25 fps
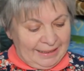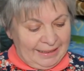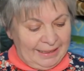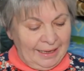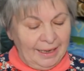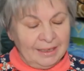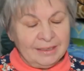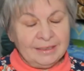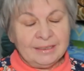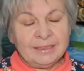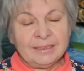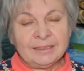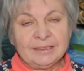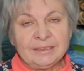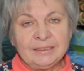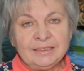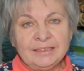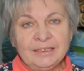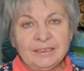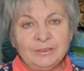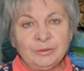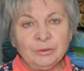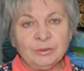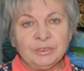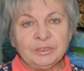Как,
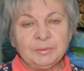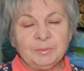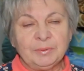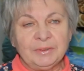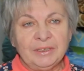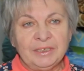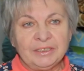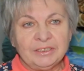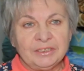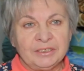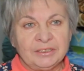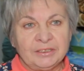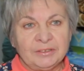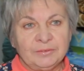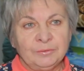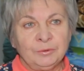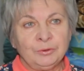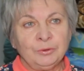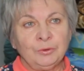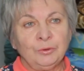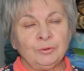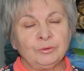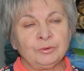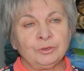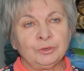где ее расположить?
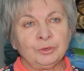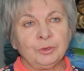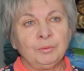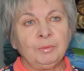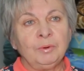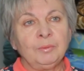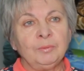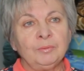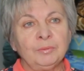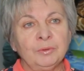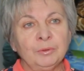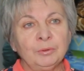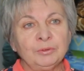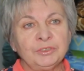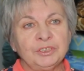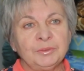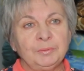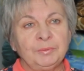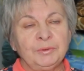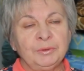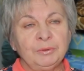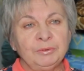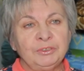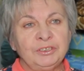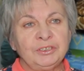Вот, чтобы
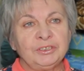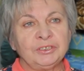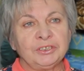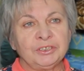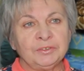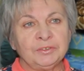лучше приучить